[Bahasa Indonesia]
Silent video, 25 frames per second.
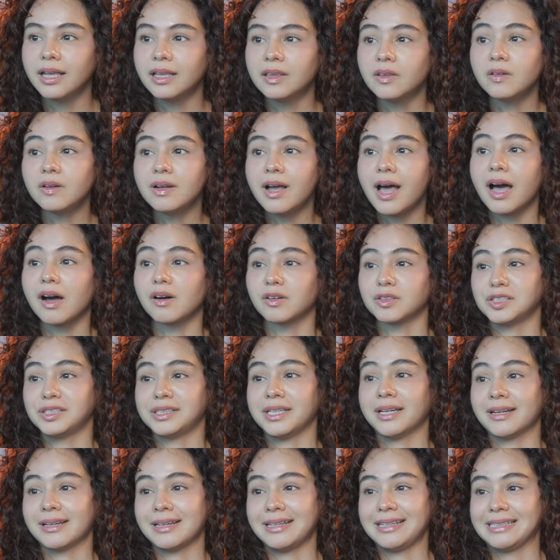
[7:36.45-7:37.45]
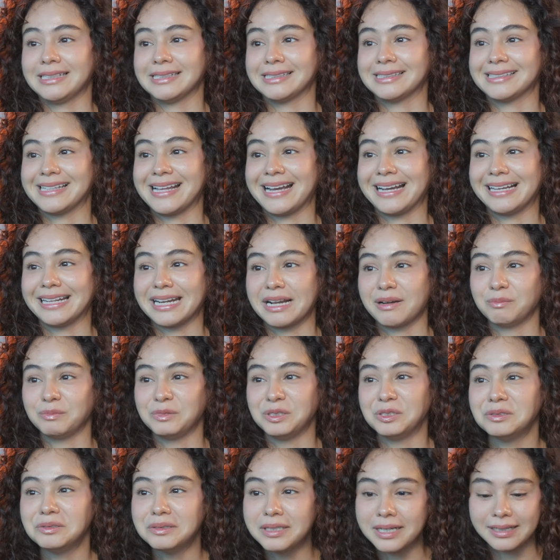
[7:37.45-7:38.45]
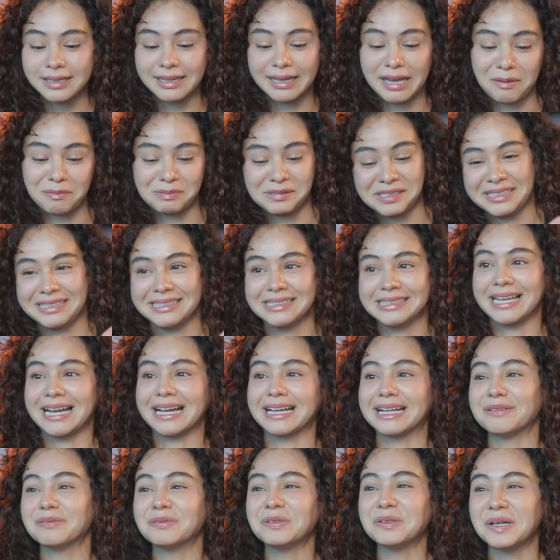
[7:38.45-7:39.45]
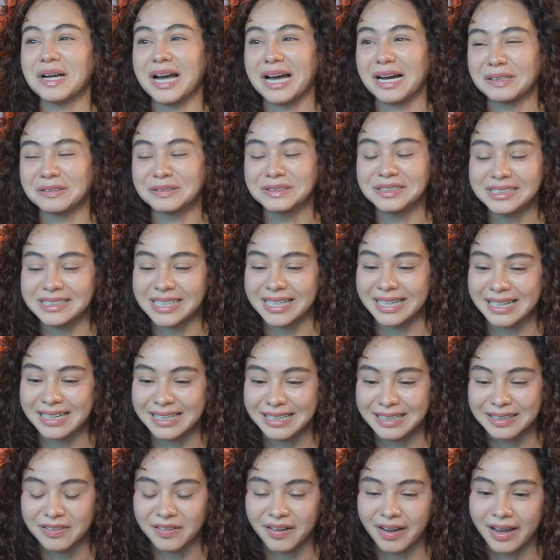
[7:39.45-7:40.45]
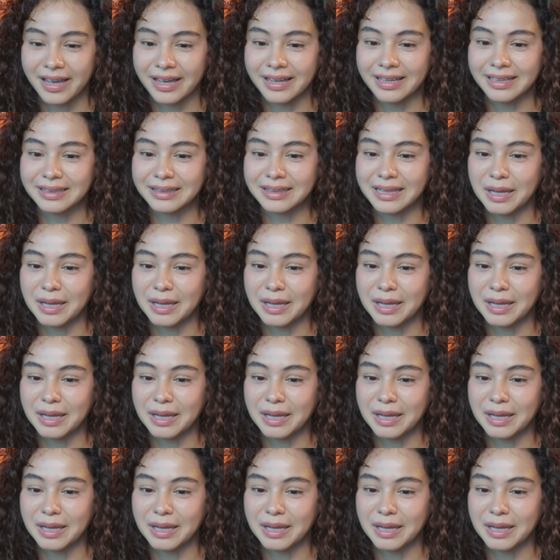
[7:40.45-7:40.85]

itu nggak aku share di Instagram juga di caption Instagram tuh nggak aku share gitu kayak